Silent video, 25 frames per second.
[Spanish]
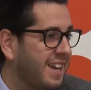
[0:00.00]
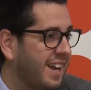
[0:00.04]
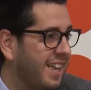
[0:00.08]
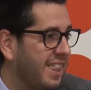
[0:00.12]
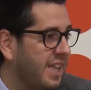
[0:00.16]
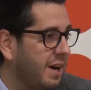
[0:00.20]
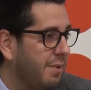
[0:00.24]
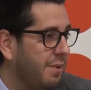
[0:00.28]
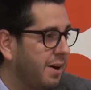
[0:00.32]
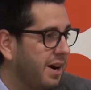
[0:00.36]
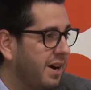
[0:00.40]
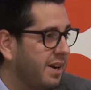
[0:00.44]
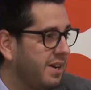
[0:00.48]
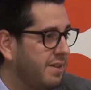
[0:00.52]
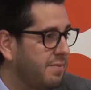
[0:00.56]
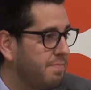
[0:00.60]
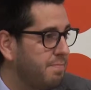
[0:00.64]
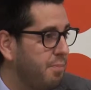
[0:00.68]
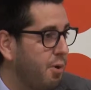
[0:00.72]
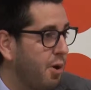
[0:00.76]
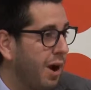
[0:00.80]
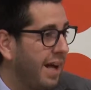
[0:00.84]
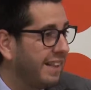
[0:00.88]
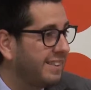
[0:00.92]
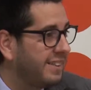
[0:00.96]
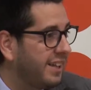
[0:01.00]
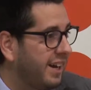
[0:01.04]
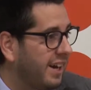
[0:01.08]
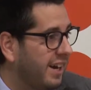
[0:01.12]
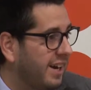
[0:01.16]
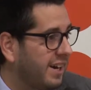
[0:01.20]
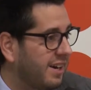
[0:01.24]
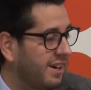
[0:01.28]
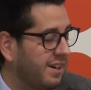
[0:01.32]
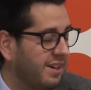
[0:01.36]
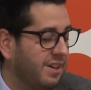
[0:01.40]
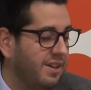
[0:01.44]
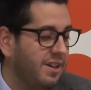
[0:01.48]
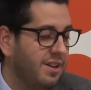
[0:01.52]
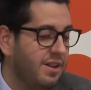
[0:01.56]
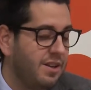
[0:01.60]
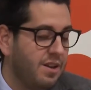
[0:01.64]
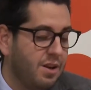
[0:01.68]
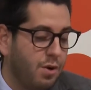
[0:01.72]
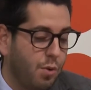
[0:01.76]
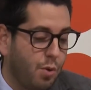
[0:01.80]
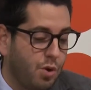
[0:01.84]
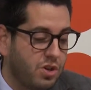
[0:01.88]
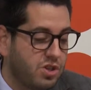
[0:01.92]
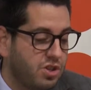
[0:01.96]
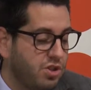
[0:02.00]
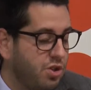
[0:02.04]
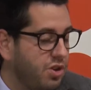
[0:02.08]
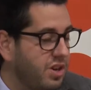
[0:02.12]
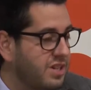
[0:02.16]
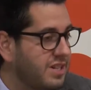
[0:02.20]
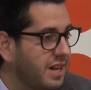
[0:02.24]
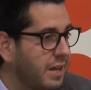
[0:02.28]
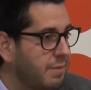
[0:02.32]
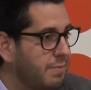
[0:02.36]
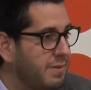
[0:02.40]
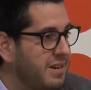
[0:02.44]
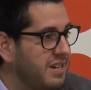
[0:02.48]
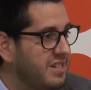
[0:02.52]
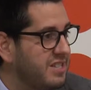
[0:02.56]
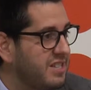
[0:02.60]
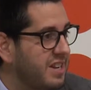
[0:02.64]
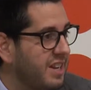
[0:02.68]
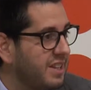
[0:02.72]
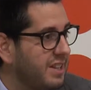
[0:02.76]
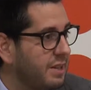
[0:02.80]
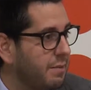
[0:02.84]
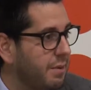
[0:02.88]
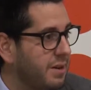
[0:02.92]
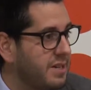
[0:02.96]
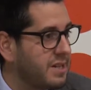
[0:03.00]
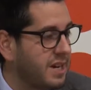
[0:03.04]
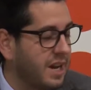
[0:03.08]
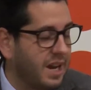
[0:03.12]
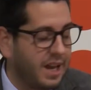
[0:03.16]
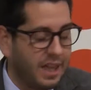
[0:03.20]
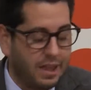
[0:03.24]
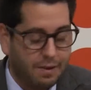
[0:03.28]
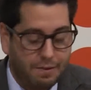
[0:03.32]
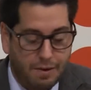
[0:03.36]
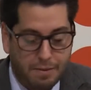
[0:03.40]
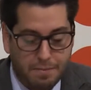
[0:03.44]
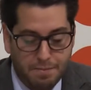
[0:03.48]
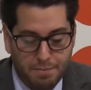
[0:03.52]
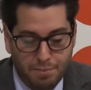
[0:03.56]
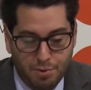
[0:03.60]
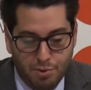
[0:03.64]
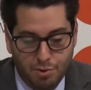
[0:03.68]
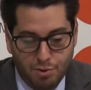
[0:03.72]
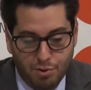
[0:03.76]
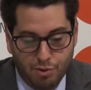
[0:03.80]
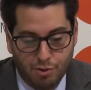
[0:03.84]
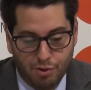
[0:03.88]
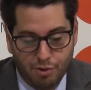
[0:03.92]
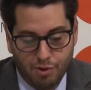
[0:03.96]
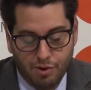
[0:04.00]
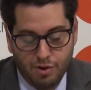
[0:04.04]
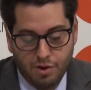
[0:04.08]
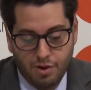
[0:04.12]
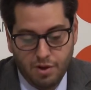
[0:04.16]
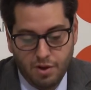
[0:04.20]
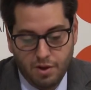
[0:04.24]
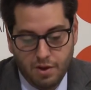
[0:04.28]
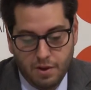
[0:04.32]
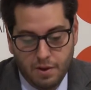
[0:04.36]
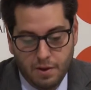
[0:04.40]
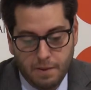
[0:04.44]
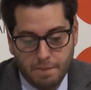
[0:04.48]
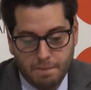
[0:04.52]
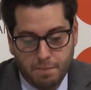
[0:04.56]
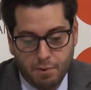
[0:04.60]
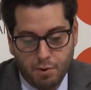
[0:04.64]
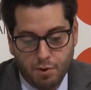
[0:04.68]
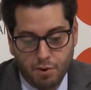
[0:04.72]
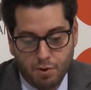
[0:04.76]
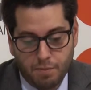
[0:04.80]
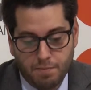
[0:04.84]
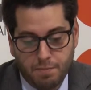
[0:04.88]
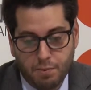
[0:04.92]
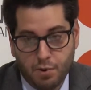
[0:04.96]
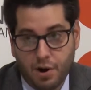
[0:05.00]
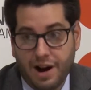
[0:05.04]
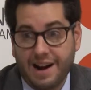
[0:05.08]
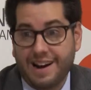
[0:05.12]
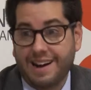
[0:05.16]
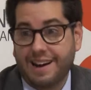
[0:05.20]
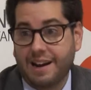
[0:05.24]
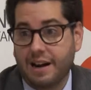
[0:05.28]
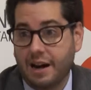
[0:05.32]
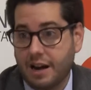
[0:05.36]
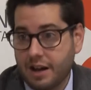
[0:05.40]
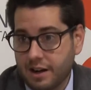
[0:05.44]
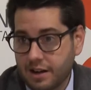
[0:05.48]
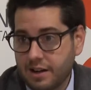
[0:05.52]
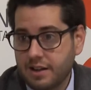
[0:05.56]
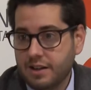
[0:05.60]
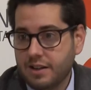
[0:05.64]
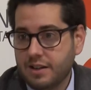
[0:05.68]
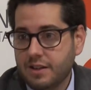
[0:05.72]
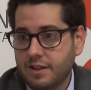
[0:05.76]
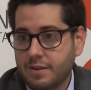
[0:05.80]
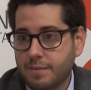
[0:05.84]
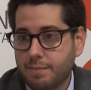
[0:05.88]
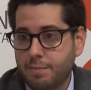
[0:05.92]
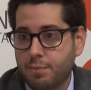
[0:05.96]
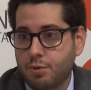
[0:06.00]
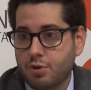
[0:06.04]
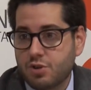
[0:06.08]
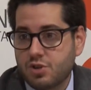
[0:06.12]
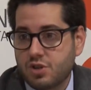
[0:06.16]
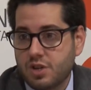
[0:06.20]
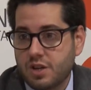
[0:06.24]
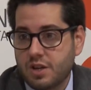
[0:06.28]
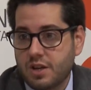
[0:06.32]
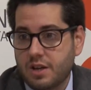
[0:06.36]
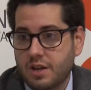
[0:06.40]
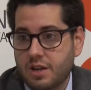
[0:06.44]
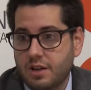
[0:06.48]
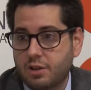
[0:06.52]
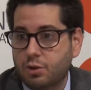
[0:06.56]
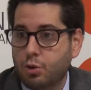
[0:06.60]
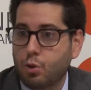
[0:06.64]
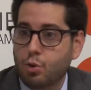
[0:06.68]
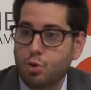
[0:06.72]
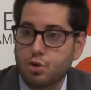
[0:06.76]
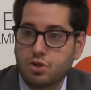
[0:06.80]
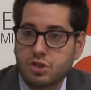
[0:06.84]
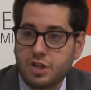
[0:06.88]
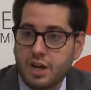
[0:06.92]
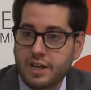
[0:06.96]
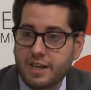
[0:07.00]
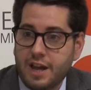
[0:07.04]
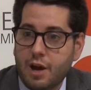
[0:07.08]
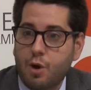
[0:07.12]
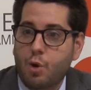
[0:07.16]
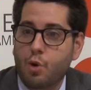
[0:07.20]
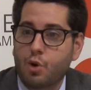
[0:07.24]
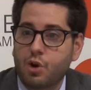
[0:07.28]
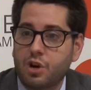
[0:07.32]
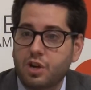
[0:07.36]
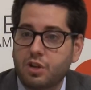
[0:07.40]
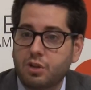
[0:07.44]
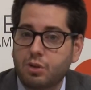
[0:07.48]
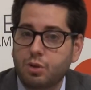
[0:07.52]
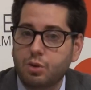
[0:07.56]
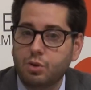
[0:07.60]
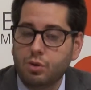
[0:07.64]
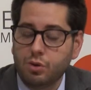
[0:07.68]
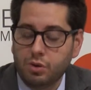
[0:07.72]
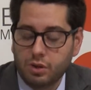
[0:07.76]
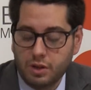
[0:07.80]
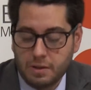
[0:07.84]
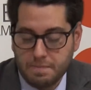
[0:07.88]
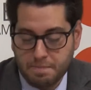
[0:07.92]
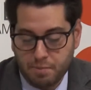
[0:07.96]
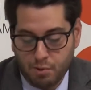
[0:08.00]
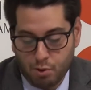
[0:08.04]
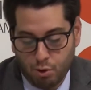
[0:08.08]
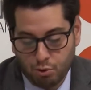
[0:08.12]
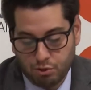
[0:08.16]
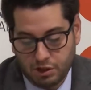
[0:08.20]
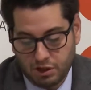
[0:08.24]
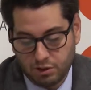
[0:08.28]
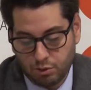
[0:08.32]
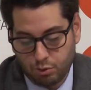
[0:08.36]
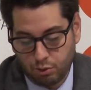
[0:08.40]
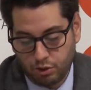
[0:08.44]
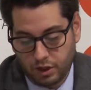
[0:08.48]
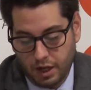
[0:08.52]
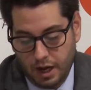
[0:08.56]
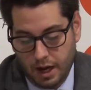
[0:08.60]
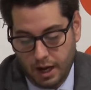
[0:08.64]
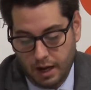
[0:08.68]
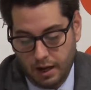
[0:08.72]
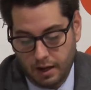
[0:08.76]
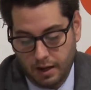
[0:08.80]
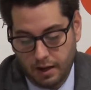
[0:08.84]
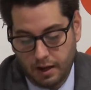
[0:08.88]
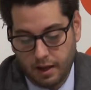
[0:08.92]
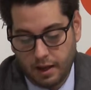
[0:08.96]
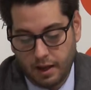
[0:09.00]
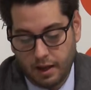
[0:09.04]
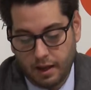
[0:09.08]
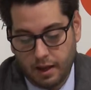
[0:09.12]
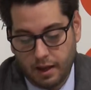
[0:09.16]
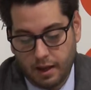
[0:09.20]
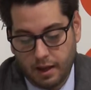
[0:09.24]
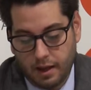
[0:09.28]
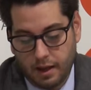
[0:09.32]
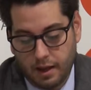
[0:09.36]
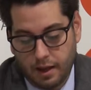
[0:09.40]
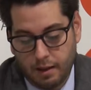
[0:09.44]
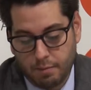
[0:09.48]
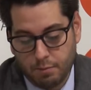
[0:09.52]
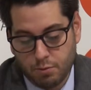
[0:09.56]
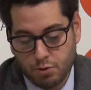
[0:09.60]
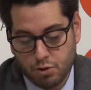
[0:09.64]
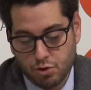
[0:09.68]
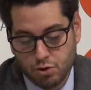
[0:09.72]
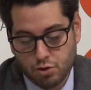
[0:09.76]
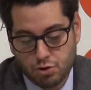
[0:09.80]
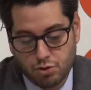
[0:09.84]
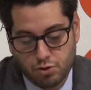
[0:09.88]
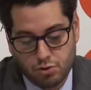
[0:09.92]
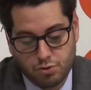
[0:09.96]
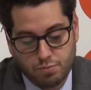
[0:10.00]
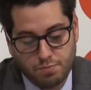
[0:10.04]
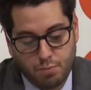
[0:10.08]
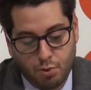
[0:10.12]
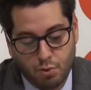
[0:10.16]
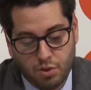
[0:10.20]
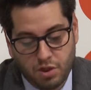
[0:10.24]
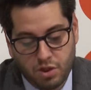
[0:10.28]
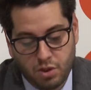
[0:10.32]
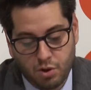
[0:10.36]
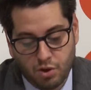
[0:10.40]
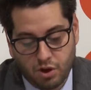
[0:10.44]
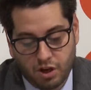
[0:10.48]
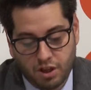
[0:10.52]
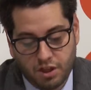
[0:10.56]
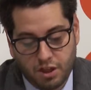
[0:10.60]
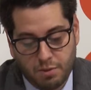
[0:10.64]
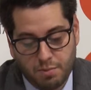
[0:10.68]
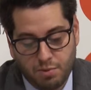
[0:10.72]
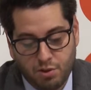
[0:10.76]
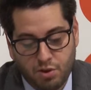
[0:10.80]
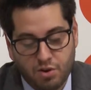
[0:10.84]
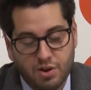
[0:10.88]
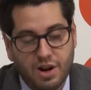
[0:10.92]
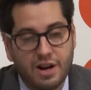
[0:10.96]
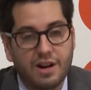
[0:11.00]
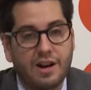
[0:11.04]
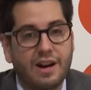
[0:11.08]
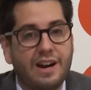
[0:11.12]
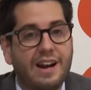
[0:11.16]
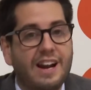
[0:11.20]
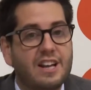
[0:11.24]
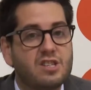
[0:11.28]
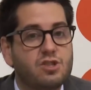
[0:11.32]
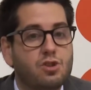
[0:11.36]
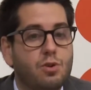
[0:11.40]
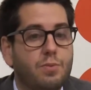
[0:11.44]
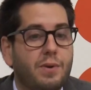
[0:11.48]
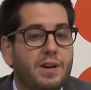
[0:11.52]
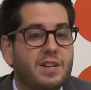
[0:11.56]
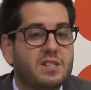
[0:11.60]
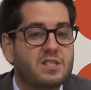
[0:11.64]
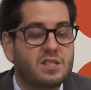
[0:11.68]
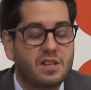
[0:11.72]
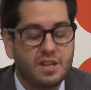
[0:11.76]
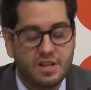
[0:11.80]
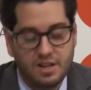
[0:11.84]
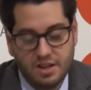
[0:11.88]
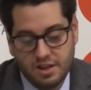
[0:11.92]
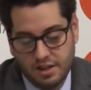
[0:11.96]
quedaban por atar, cuestiones administrativas que quedaban por, por, por arreglar, pues eh, todo está ya correcto y por lo tanto ya eh, hemos podido recepcionar las obras